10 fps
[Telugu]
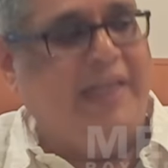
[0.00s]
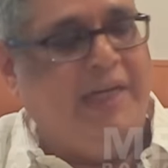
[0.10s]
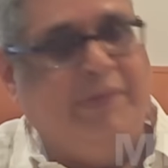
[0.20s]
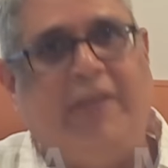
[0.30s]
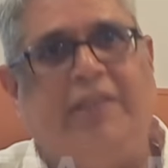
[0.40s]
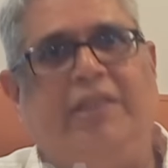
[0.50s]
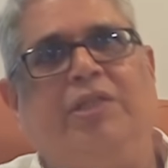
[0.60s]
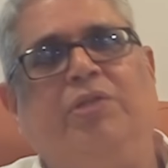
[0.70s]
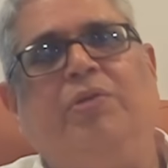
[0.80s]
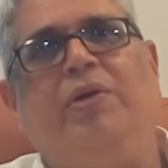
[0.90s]
ఏం యాక్షన్
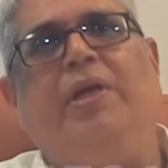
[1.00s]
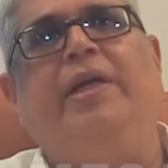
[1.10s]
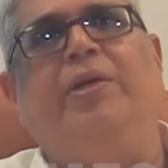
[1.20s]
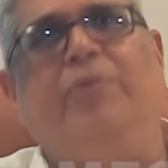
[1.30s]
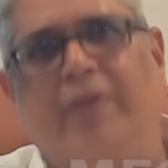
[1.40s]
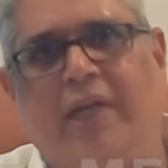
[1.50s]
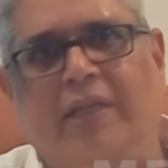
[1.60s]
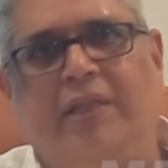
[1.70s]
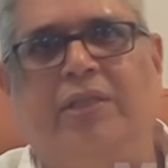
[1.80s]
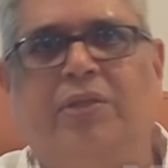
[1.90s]
తీసుకోవాలా ఎటువంటి
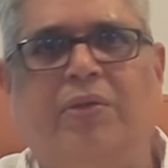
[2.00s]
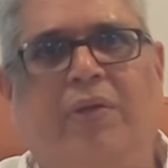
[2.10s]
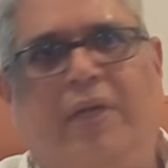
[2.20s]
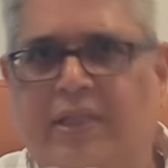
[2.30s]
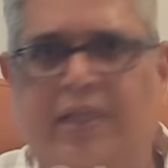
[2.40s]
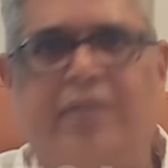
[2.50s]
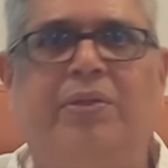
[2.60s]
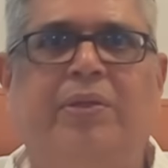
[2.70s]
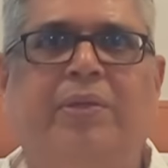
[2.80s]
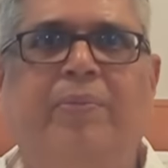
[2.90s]
యాక్షన్ తీసుకోవాలా అని
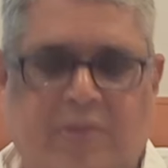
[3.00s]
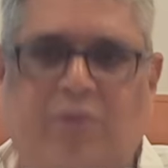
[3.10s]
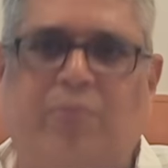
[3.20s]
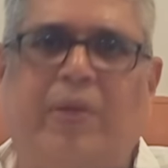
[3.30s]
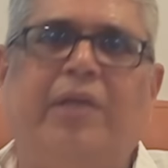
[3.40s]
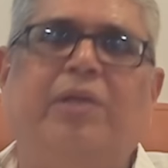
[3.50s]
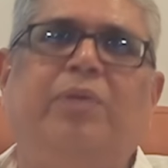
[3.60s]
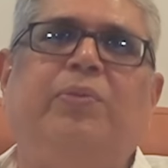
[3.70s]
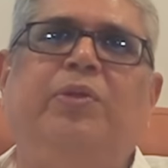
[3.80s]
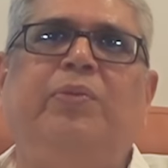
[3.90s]
చేస్తున్నాం సో పార్టీలో
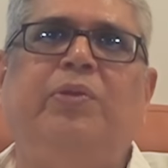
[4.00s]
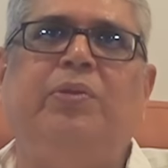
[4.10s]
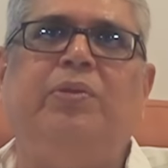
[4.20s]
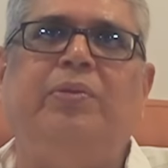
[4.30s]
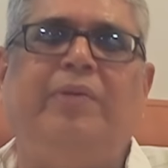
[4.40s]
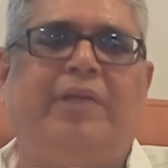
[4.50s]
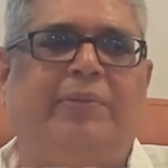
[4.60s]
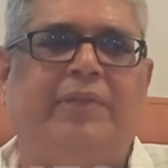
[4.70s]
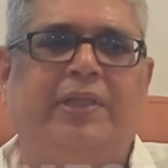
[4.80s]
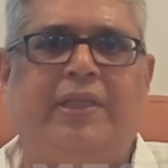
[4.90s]
మున్ముందు
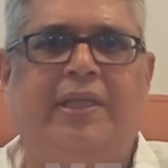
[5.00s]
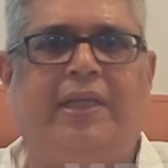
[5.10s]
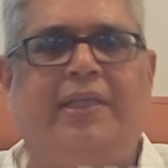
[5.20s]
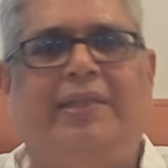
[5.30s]
క్రమశిక్షణ